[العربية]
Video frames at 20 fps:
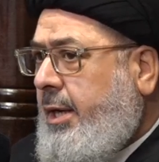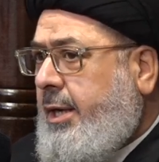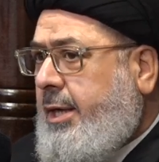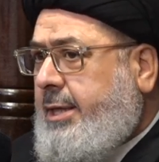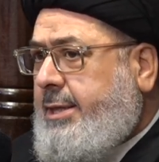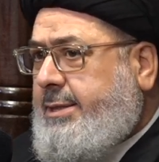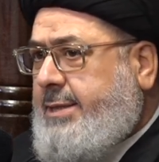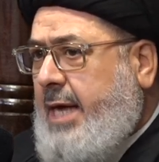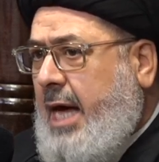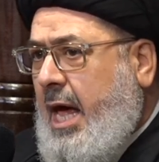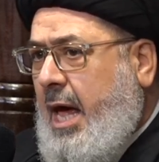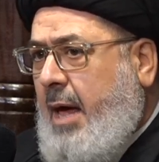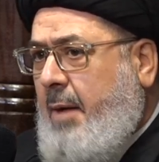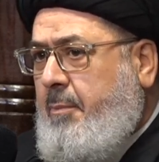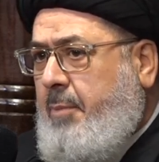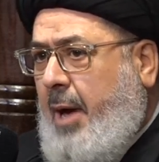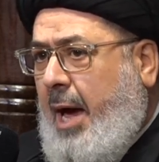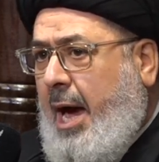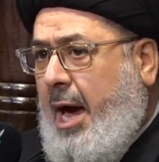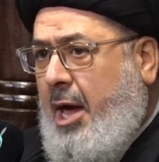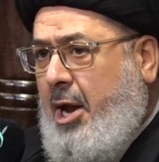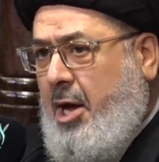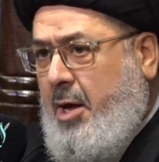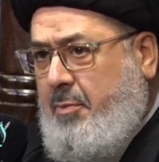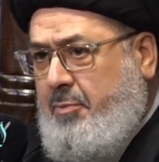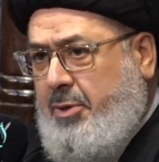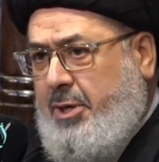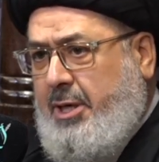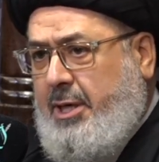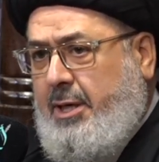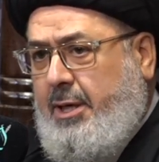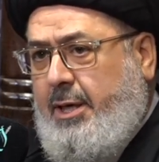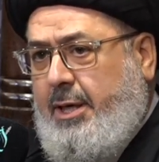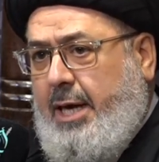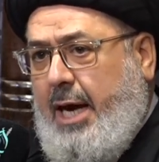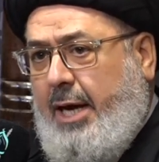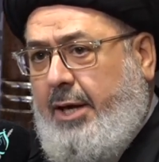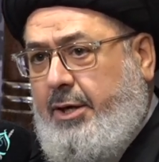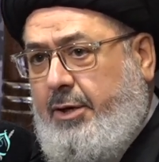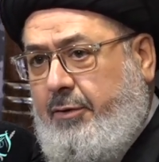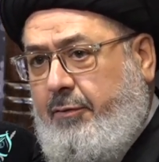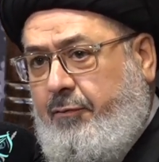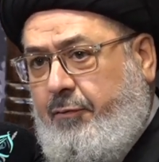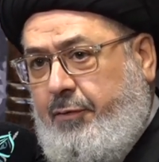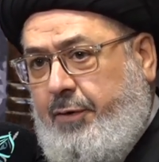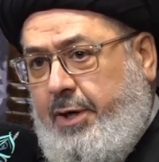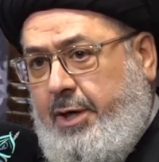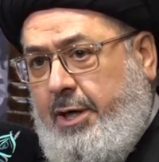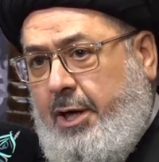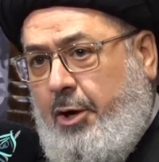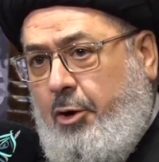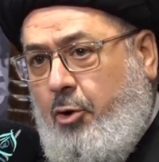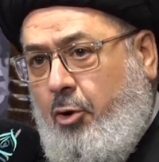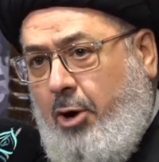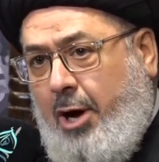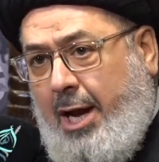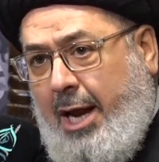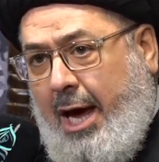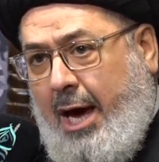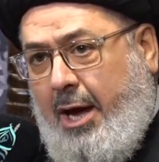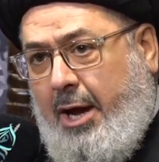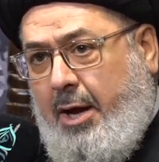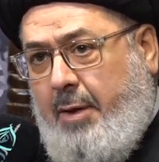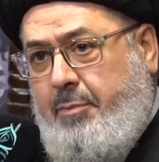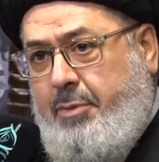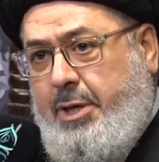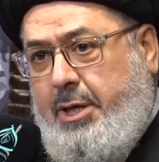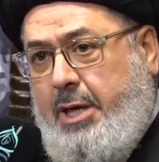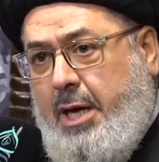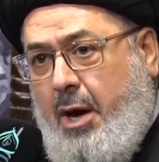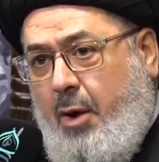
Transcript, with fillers: كتاب عربي يعني فيه اللغة العربية